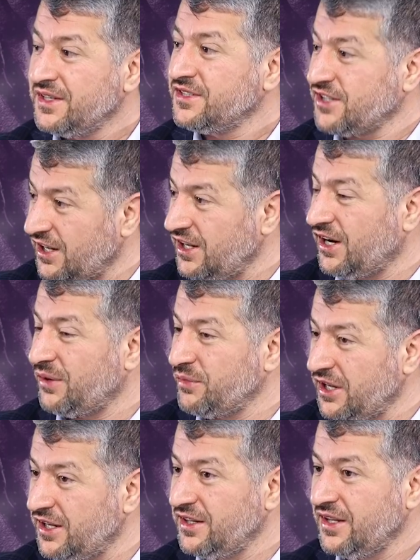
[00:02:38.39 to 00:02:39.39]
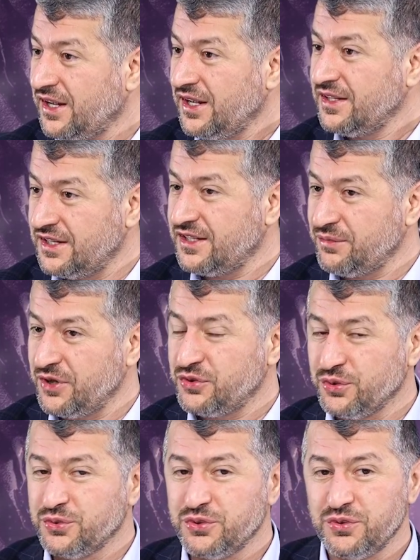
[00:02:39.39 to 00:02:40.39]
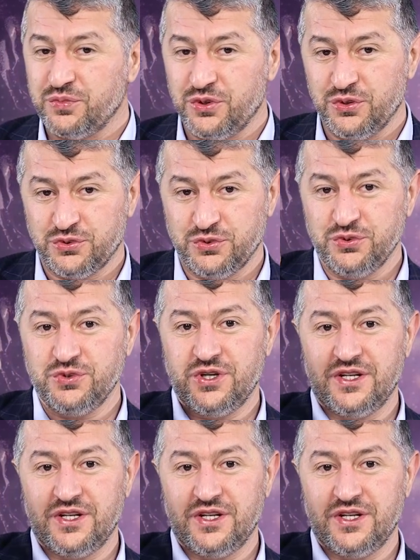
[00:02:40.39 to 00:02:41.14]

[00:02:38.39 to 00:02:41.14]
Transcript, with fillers: Salih amelin ne demek olduğunu biliyorsunuz.